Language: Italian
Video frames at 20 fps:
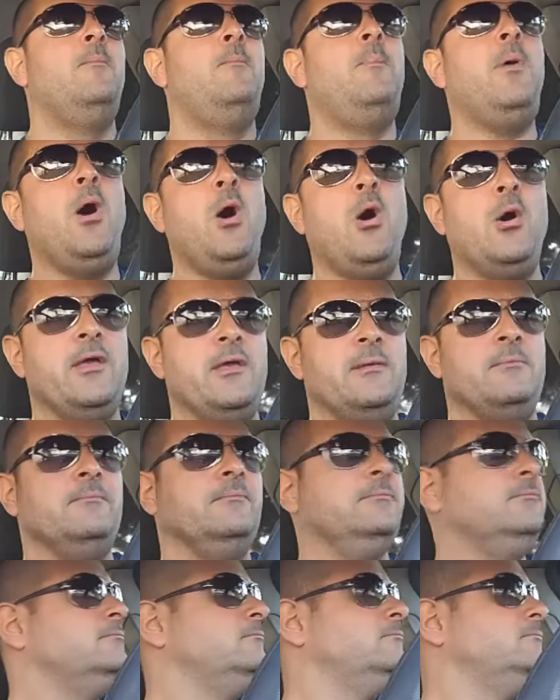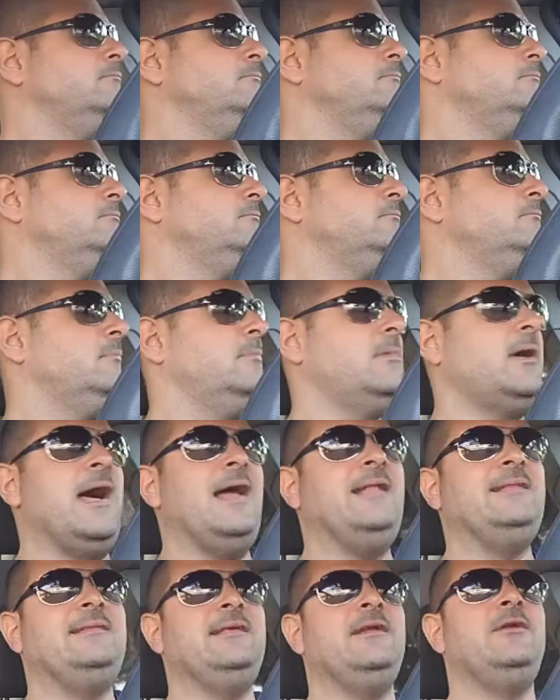Poi,
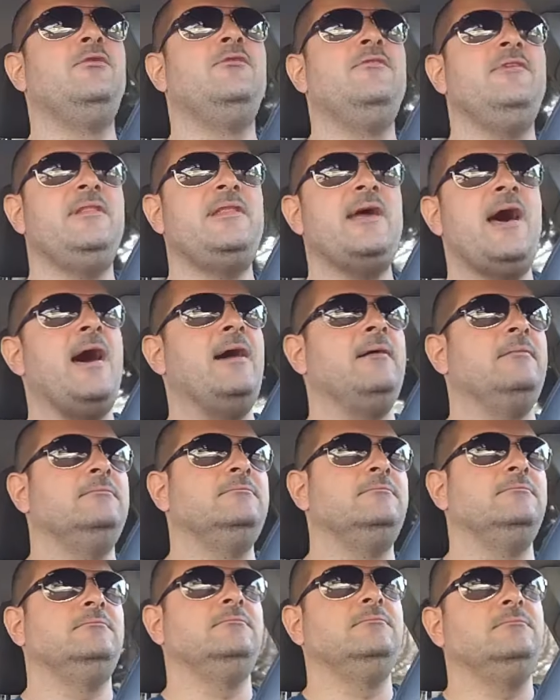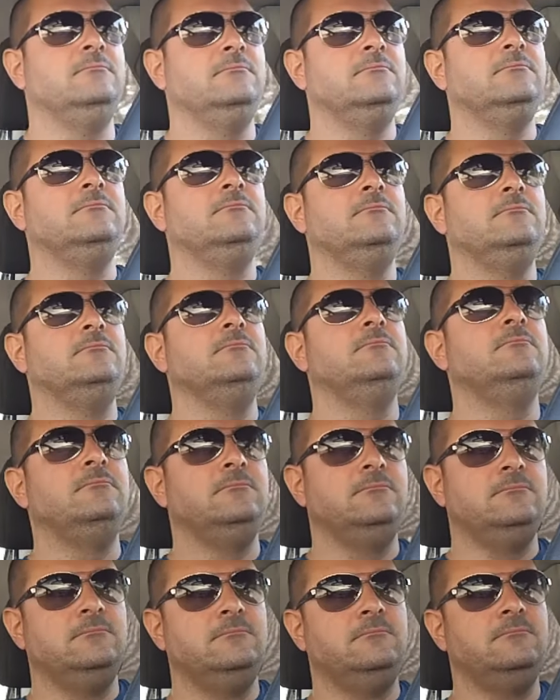altre novità.
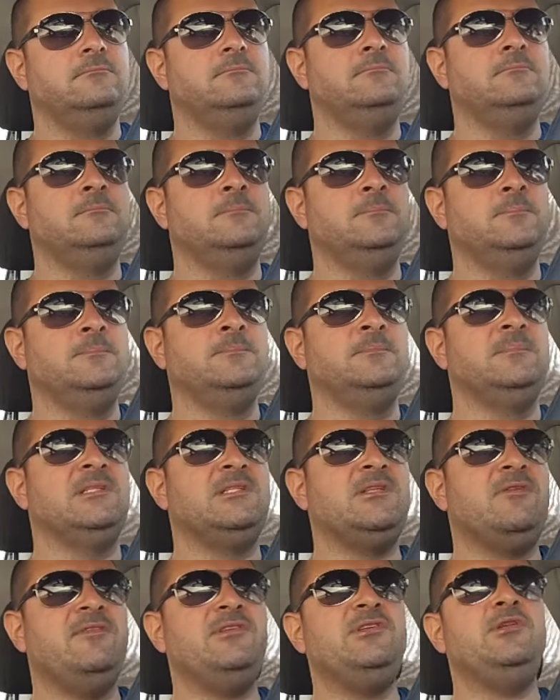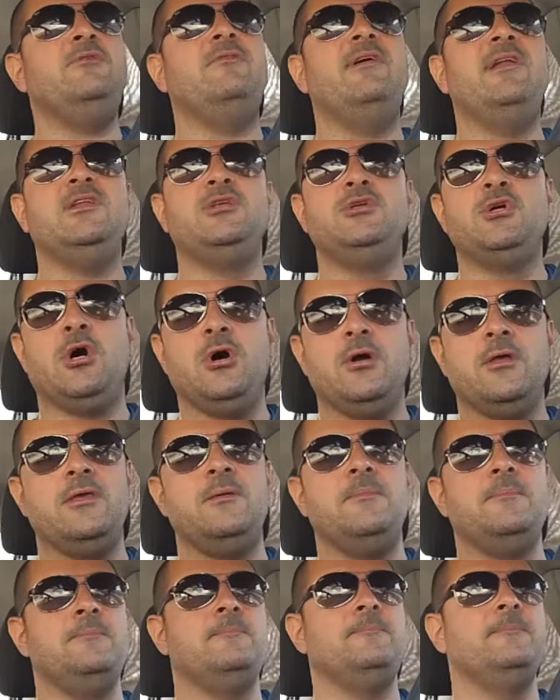Mm, sto facendo vari
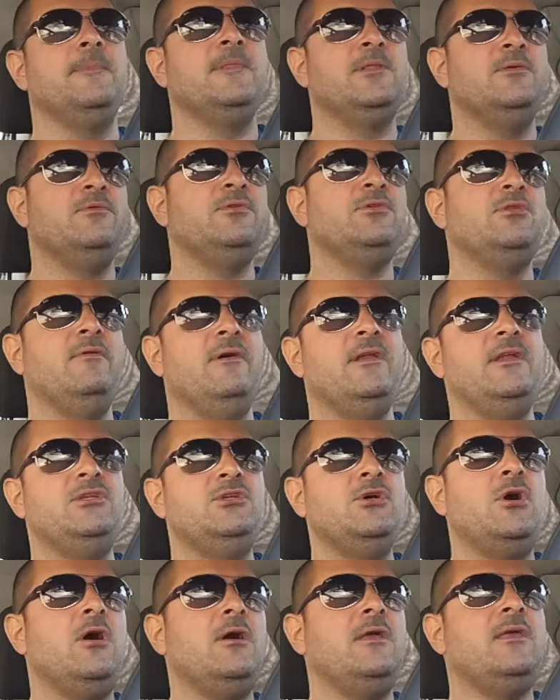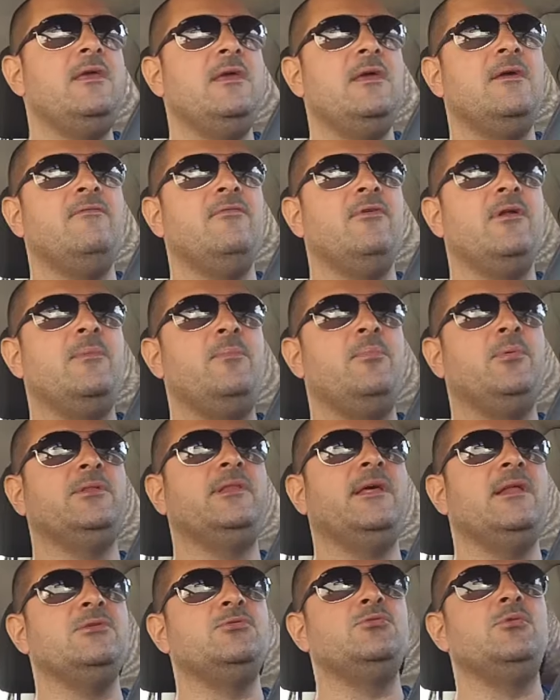giochi facendo vari giochi che vorrei
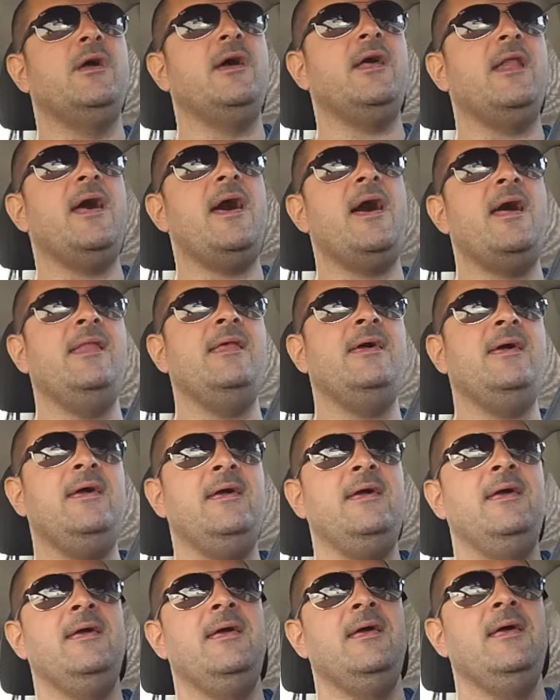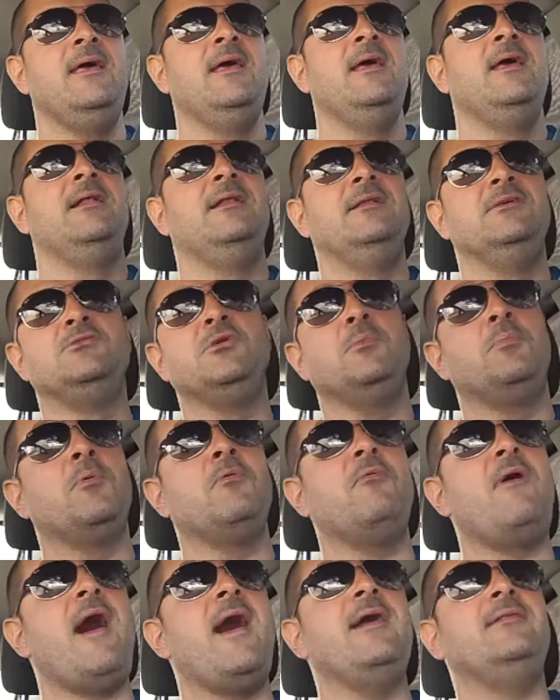portare sul canale, li sto
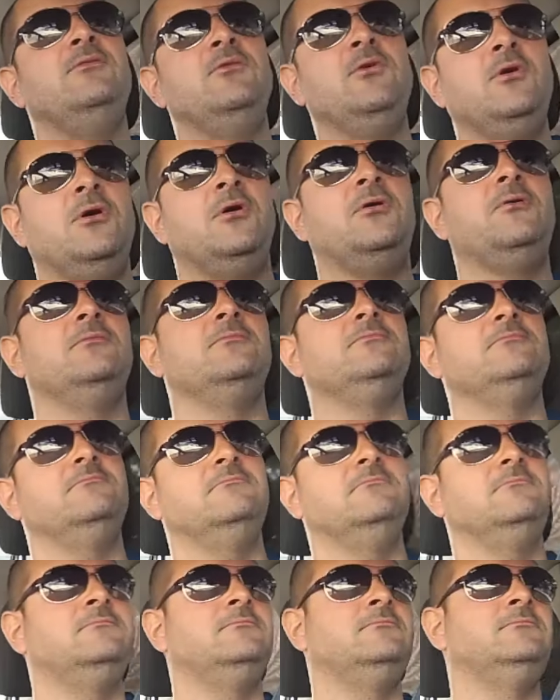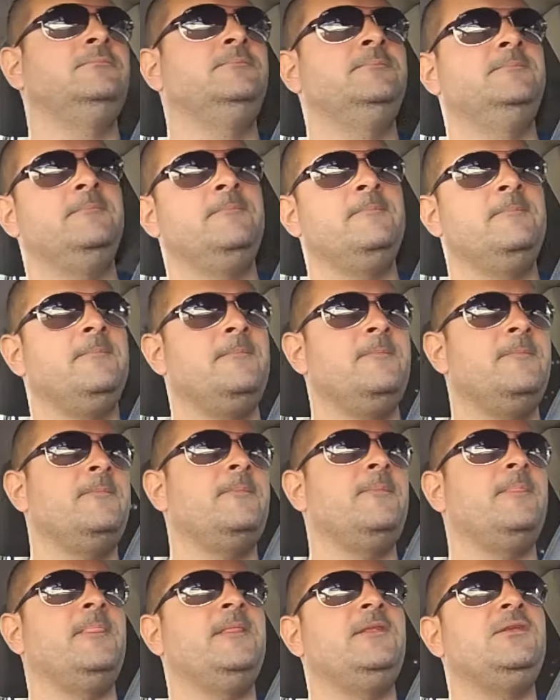provando,
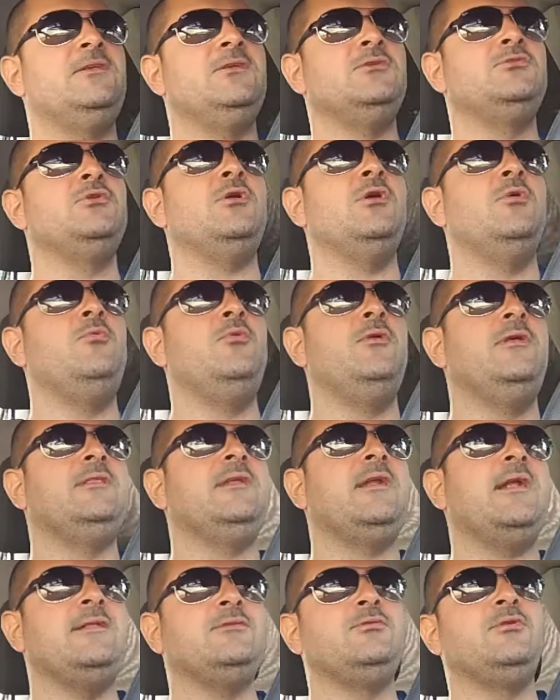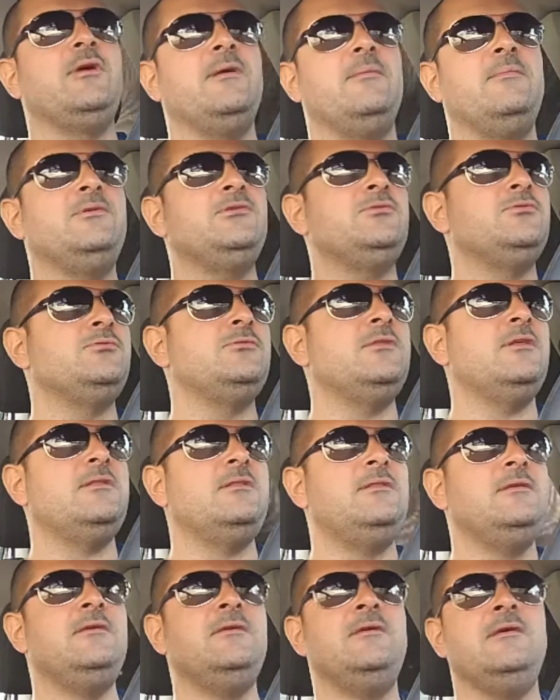mm, ce ne sono alcuni tra l'altro che mi sono
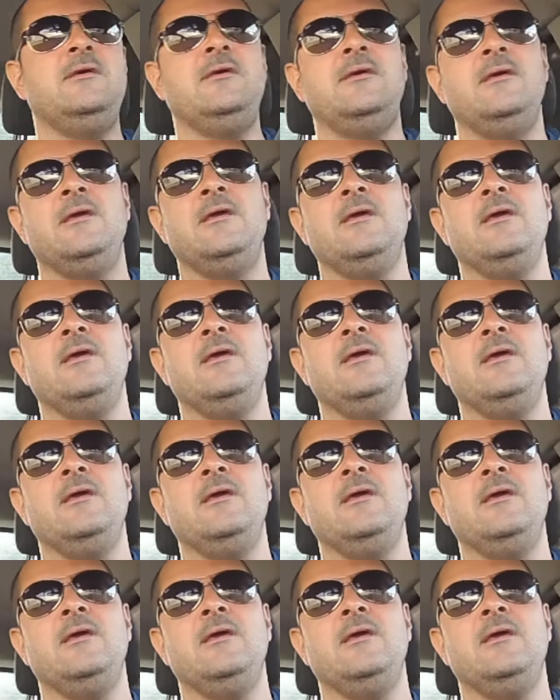stati,